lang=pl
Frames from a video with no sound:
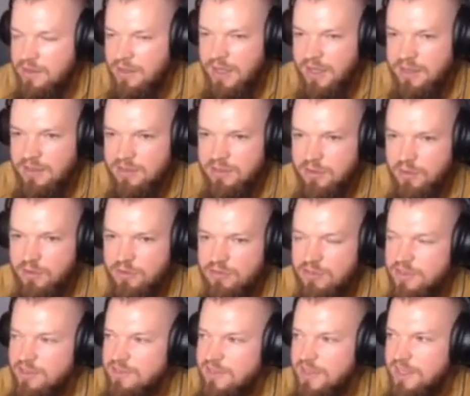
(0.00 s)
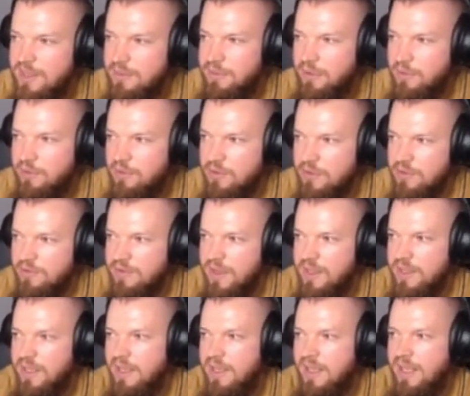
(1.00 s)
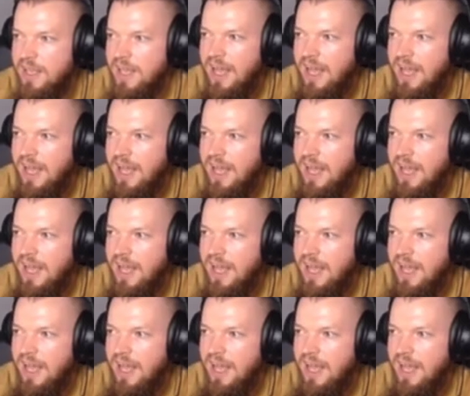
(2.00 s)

jak są odcinki z ekipą, no to jest fajnie,